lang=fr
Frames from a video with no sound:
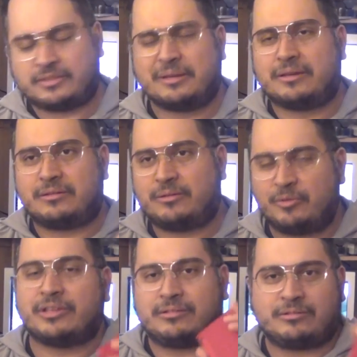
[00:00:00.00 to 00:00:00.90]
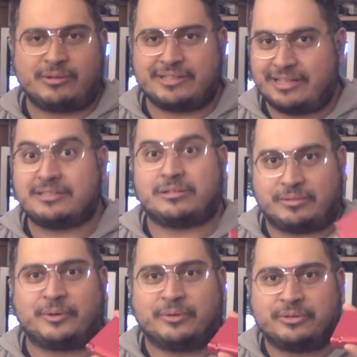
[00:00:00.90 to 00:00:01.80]
Euh, oui, 3 DS,
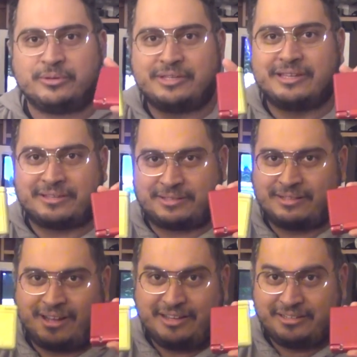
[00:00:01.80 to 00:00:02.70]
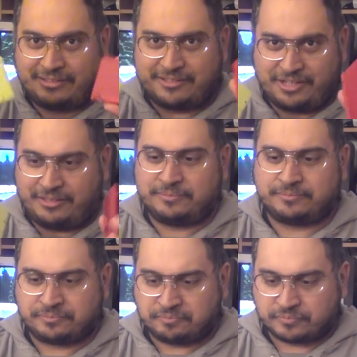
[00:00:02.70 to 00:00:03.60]
2 DS Light déjà.
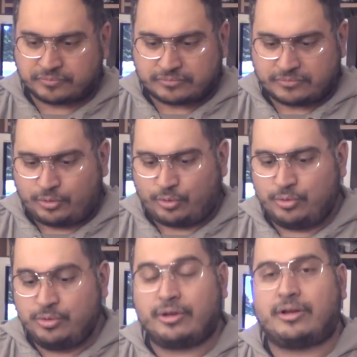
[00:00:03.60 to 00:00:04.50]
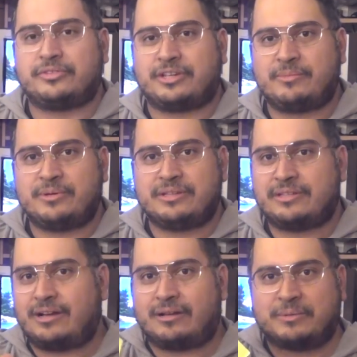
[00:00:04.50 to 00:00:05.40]
Une en très bon
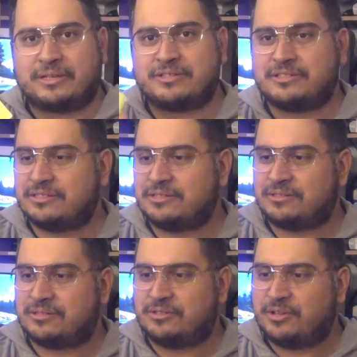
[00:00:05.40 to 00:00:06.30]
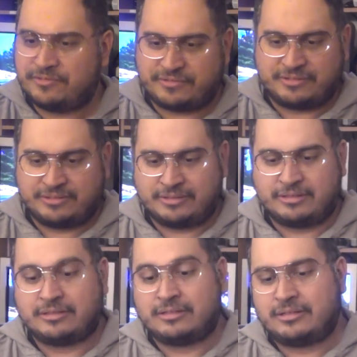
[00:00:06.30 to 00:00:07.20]
état, quasi euh, neuve,
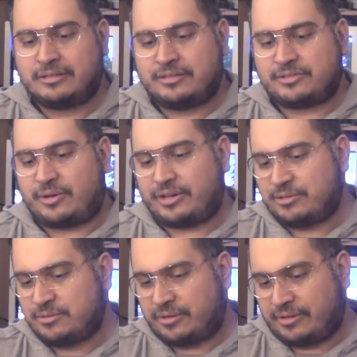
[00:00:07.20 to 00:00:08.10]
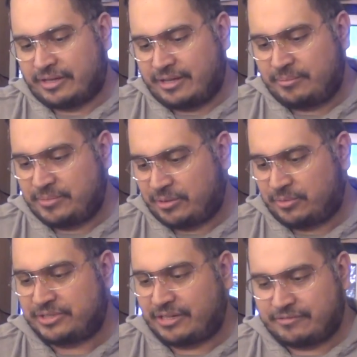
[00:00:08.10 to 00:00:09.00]
sans rayures, rien, bien
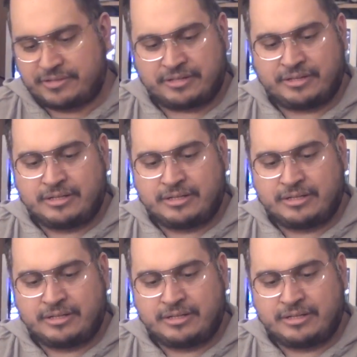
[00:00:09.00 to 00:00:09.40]
conservée.